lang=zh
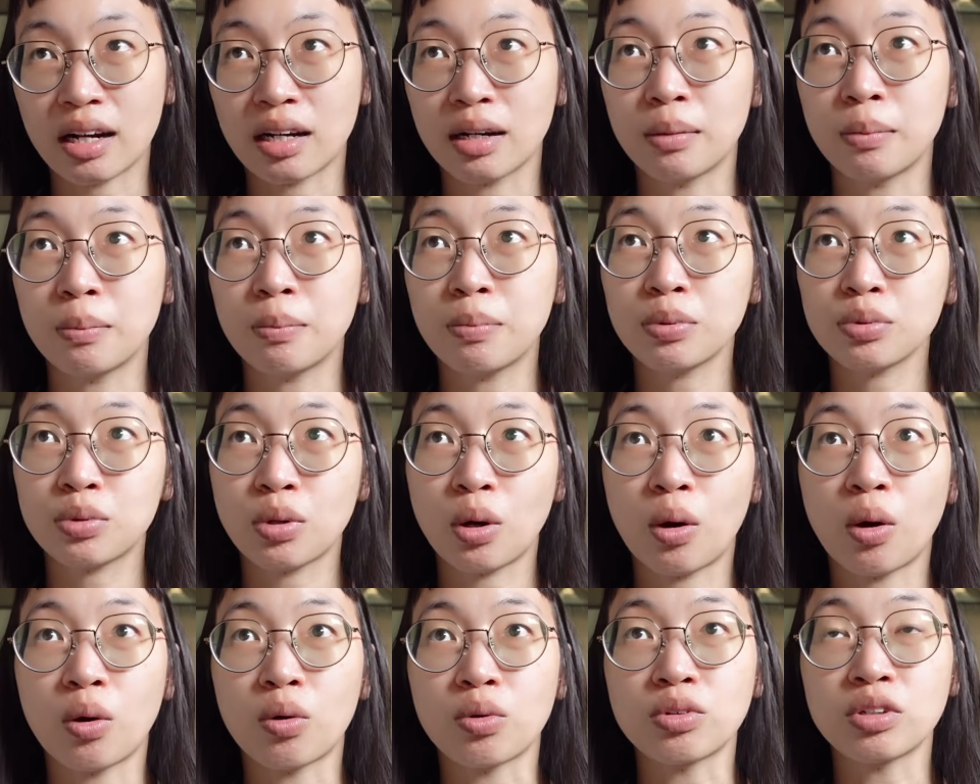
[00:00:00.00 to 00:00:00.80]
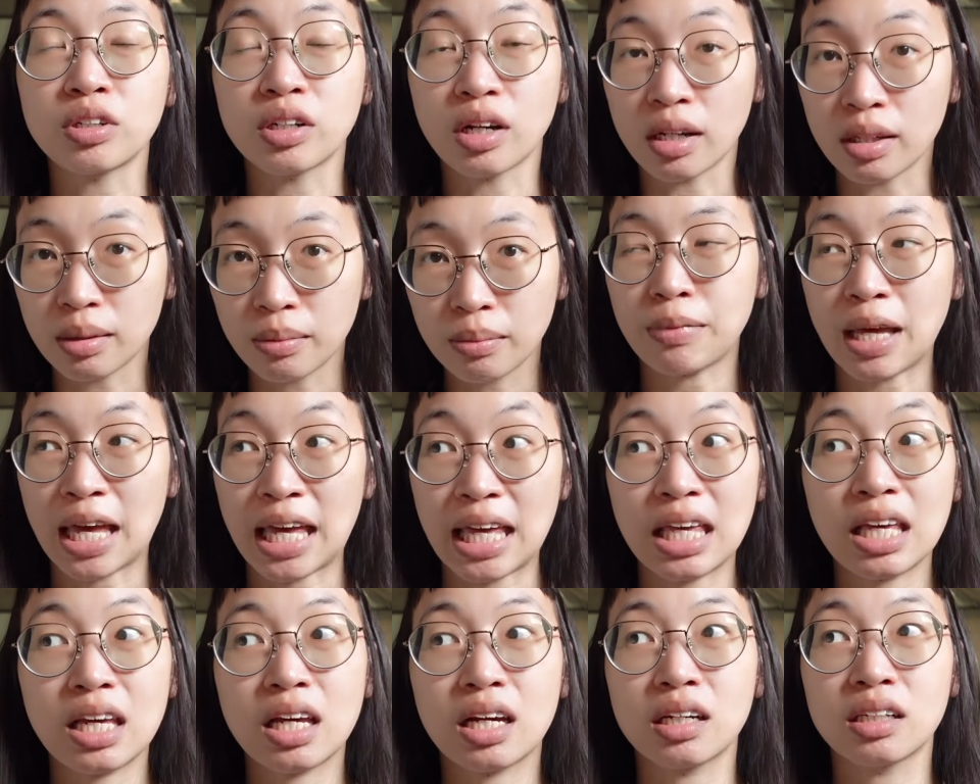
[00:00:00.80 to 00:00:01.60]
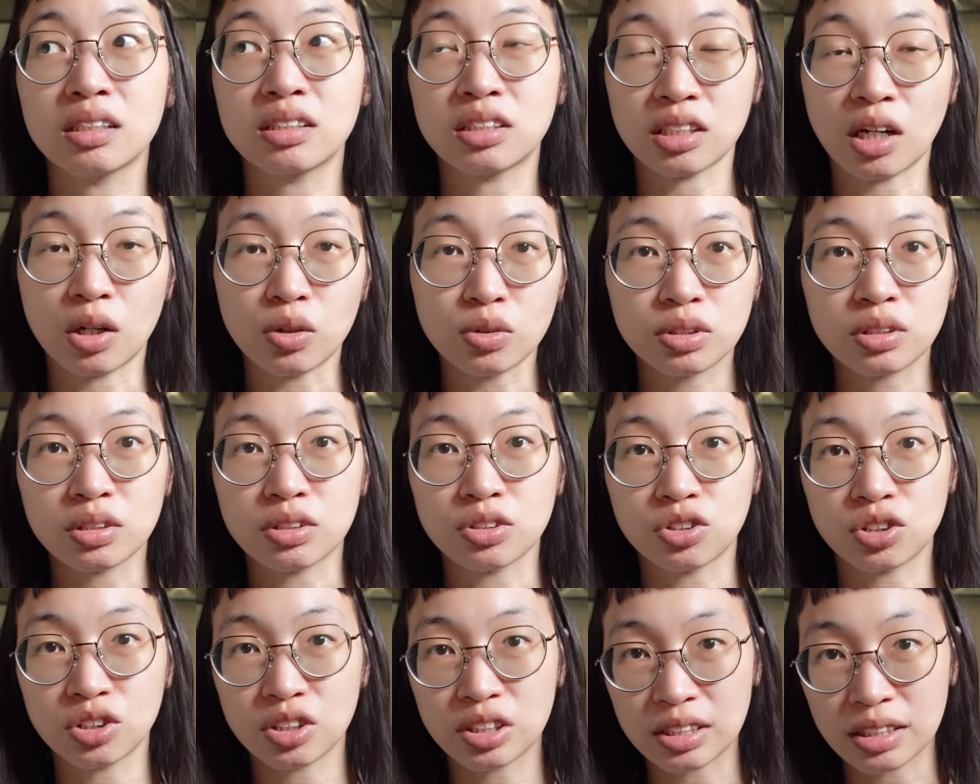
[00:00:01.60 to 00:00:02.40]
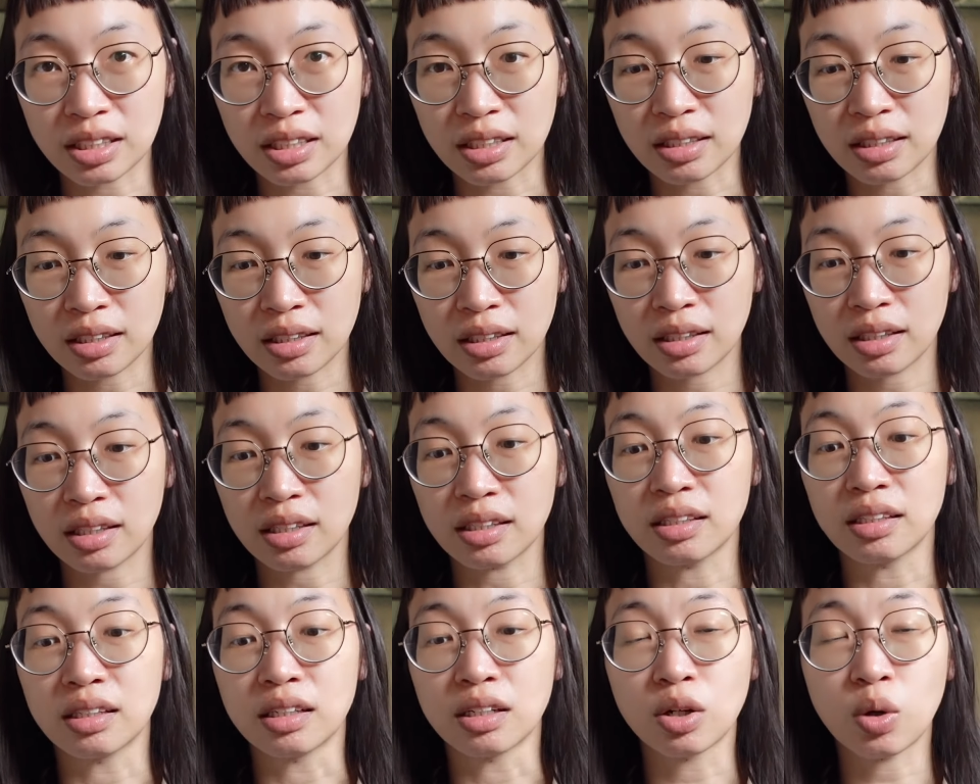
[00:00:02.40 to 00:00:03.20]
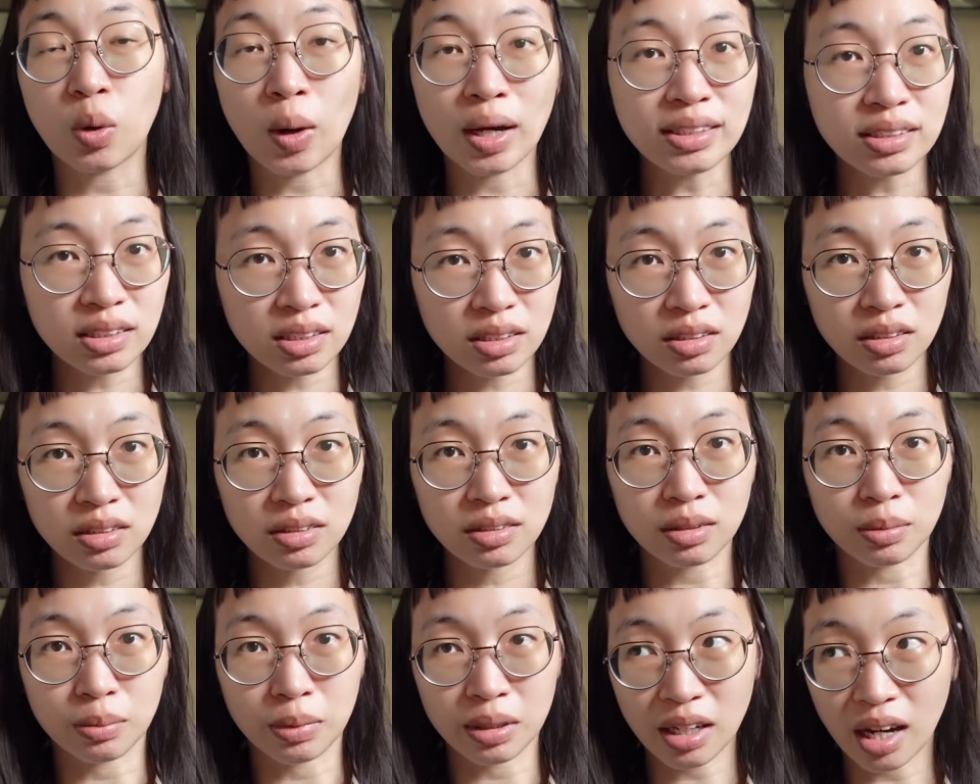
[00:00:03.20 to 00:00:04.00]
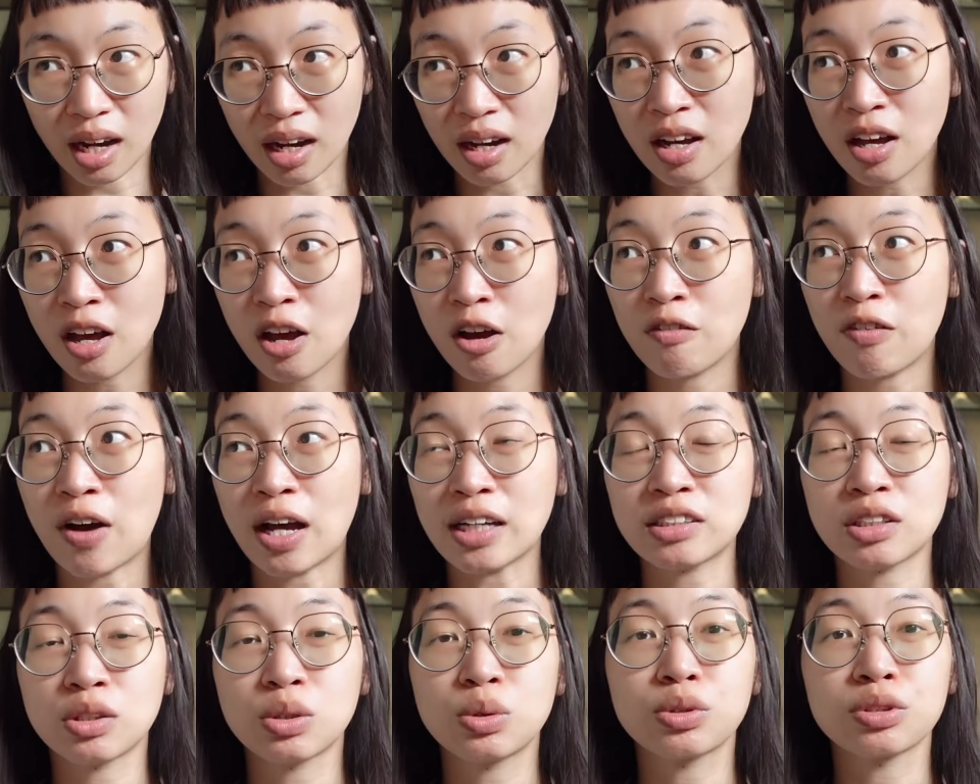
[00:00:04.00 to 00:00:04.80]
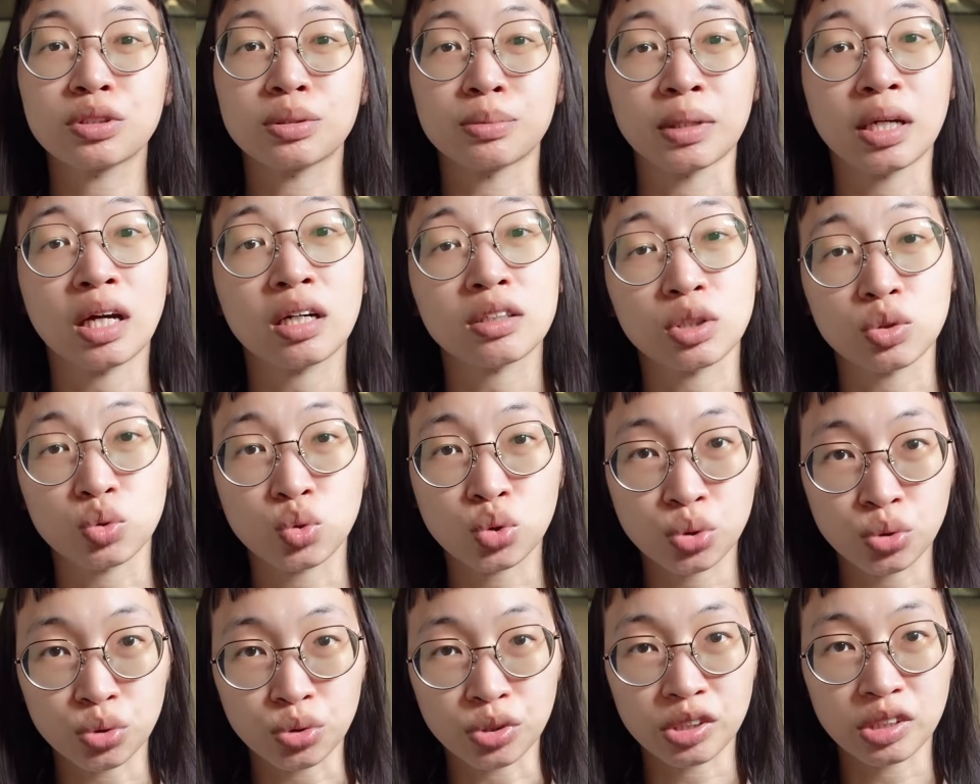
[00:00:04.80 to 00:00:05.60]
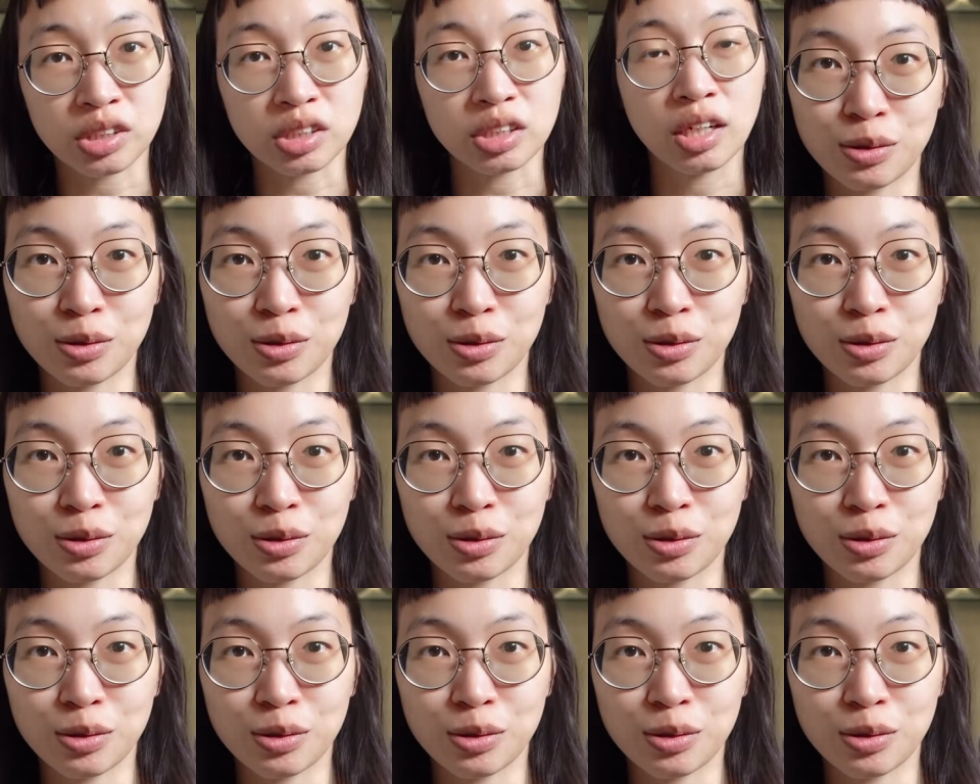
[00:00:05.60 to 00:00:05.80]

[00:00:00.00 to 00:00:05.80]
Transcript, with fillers: 跟不同人每一个角色之间的关系是怎么样，发生过什么样的趣事。